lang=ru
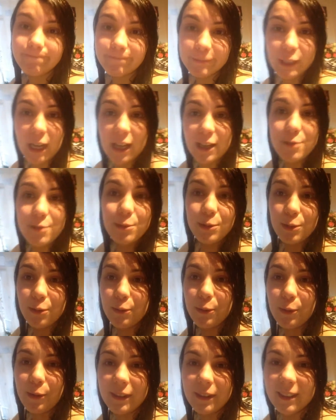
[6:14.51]
Заказывают
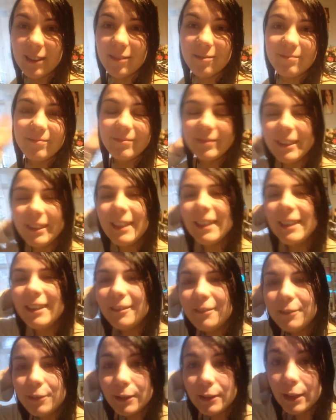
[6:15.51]
новые окна.
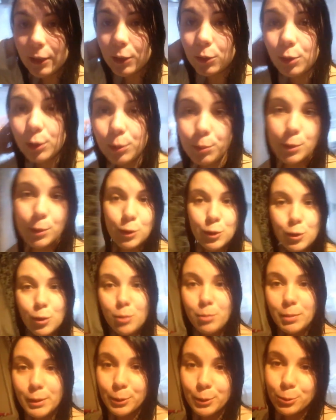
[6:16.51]
Вот, ладно, Коль
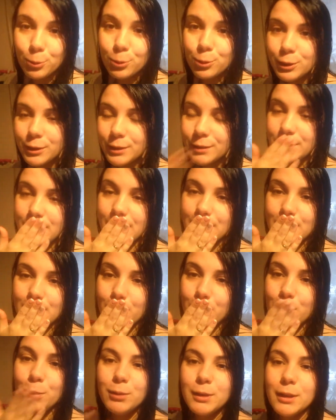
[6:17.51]
пришел, пойду кушать. Всех
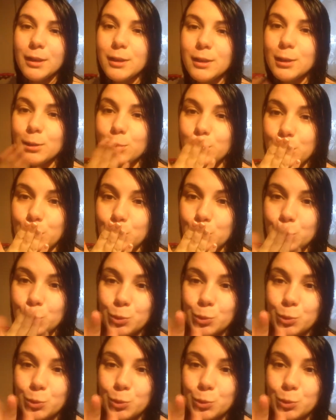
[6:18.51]
люблю, всех целую.